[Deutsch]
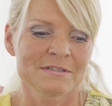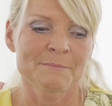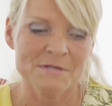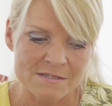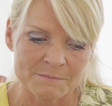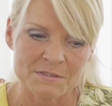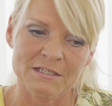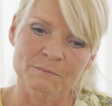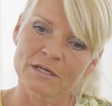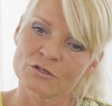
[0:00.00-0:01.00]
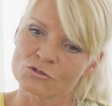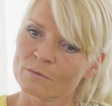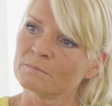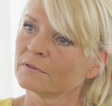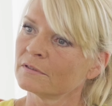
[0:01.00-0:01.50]
damals habe ich dann meinen
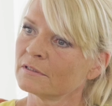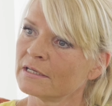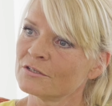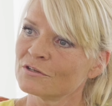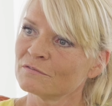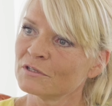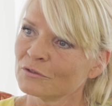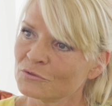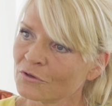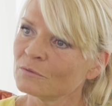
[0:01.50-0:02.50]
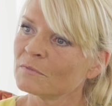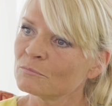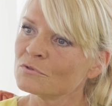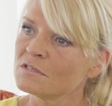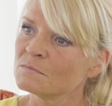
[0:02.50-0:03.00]
Job äh, als Chefredakteurin bei
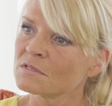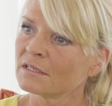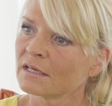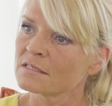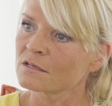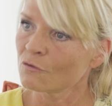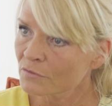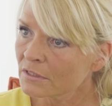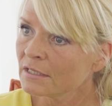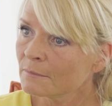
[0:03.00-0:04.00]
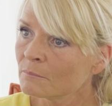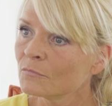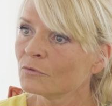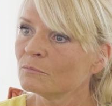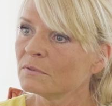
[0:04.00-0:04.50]
Pro7 Sat1 aufgegeben
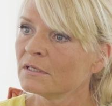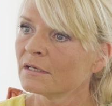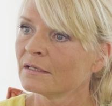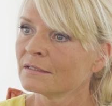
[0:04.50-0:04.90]
und bin dann